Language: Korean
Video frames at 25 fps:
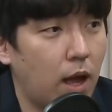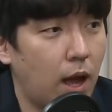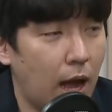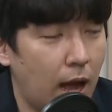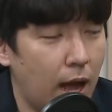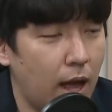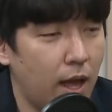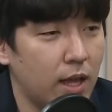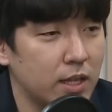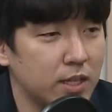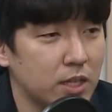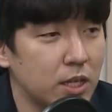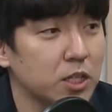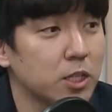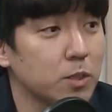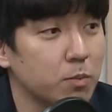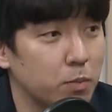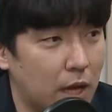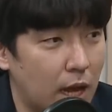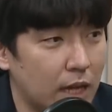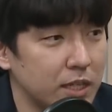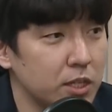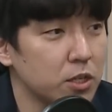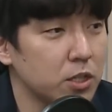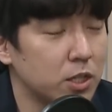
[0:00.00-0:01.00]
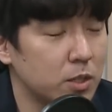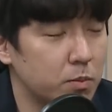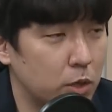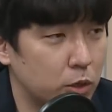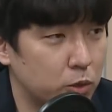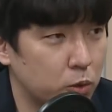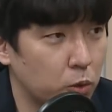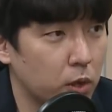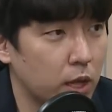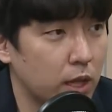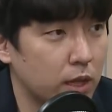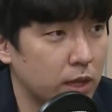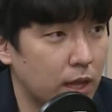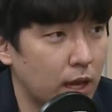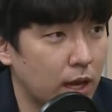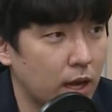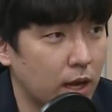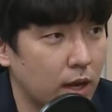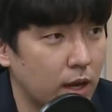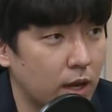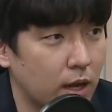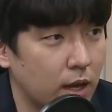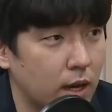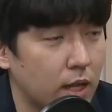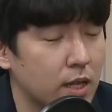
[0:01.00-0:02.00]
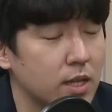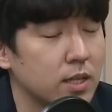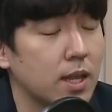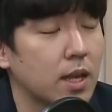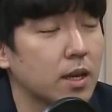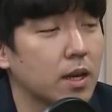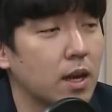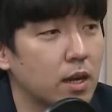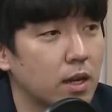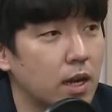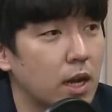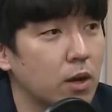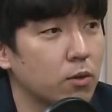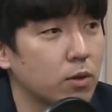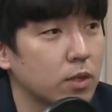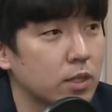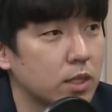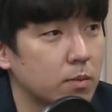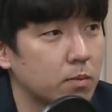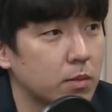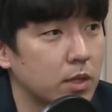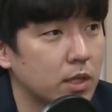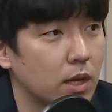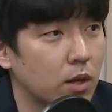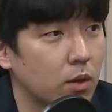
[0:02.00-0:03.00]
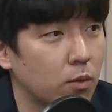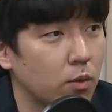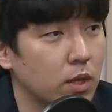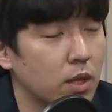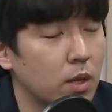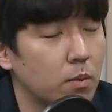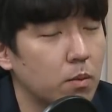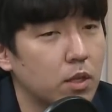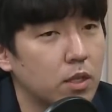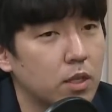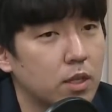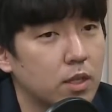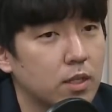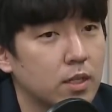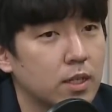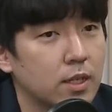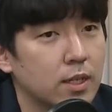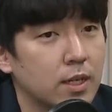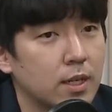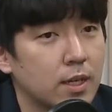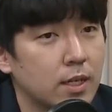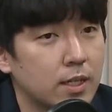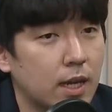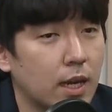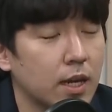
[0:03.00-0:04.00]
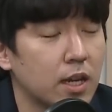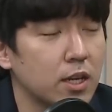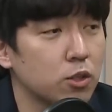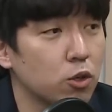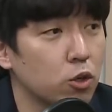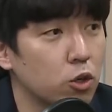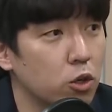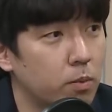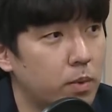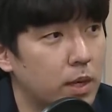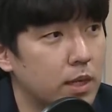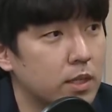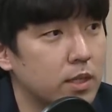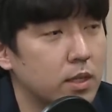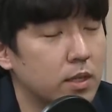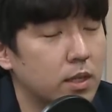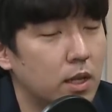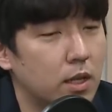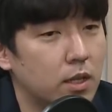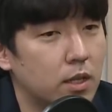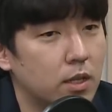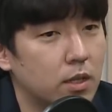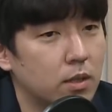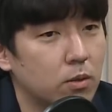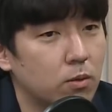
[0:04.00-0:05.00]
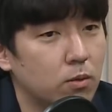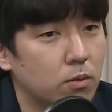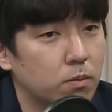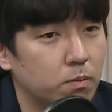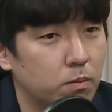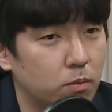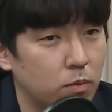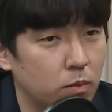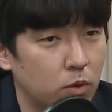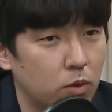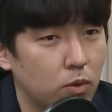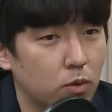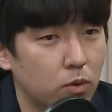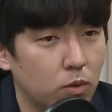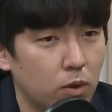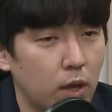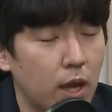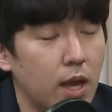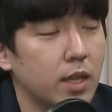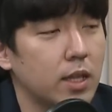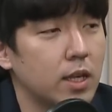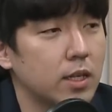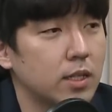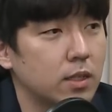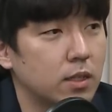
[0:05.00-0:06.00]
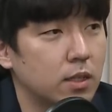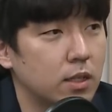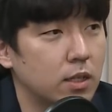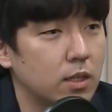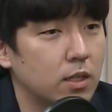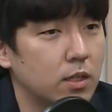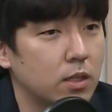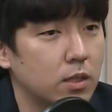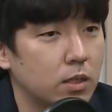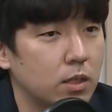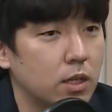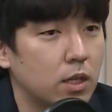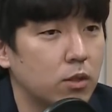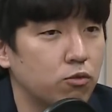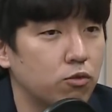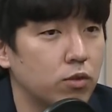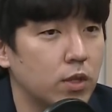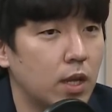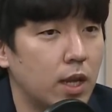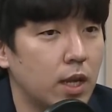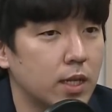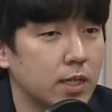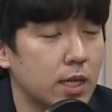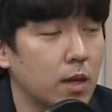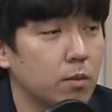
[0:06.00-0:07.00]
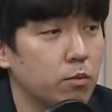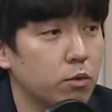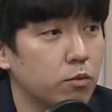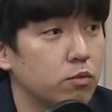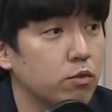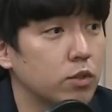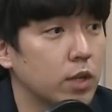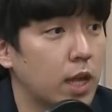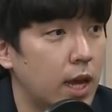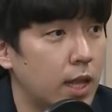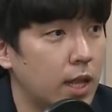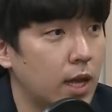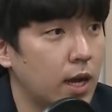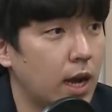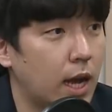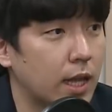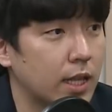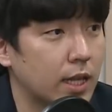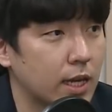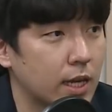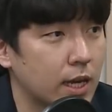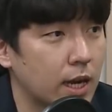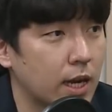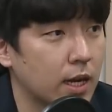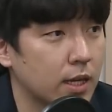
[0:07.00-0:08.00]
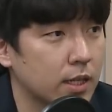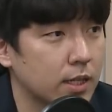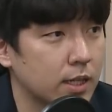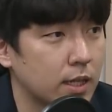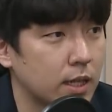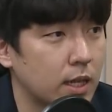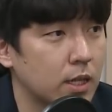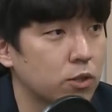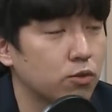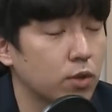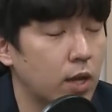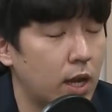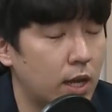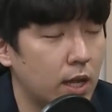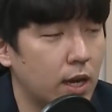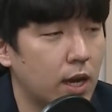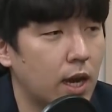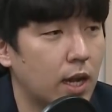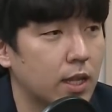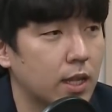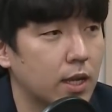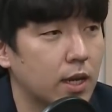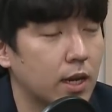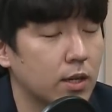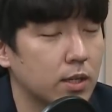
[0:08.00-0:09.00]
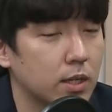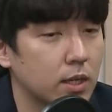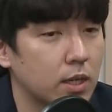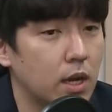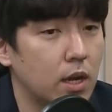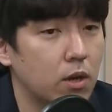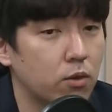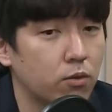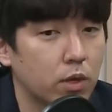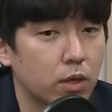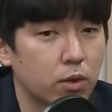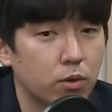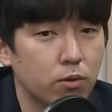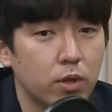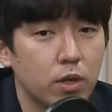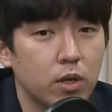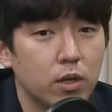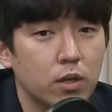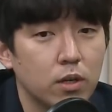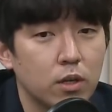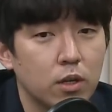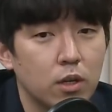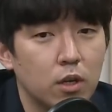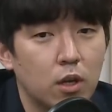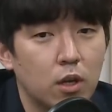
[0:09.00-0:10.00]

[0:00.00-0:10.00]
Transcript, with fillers: 하셨으면 하셨으면 좋겠다라는 음. 생각을 하고 있습니다. 왜냐면은 하 장기적으로 봤을 때는 뭐꼭 해야 되는 이제 투자 상품 중에 하나가 아닌가 자산 음, 중에 하나가 아닌가를 음. 생각하고 있고요.